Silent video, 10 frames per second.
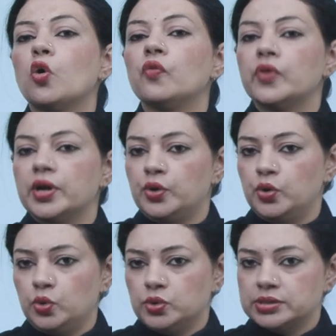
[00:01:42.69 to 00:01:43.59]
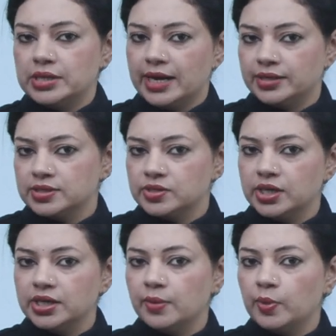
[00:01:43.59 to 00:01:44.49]
ऑफ आर रूट्स लेट
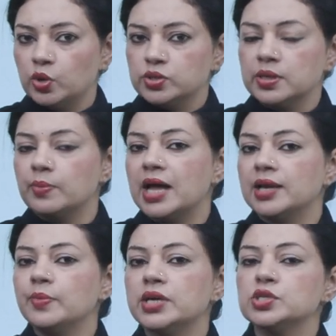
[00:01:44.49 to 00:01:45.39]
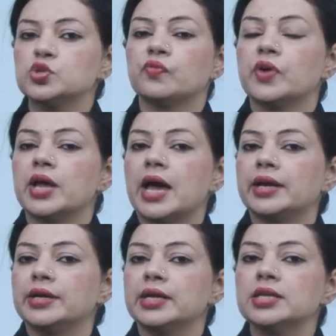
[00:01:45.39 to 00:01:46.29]
रीड अबाउट सम some elements of our
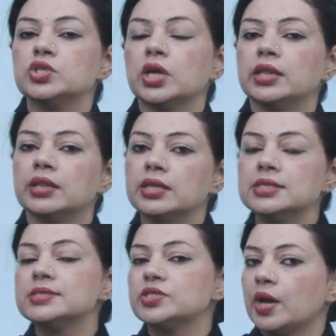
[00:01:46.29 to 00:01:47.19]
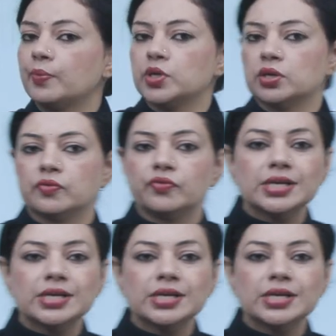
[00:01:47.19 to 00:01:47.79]
heritage in this chapter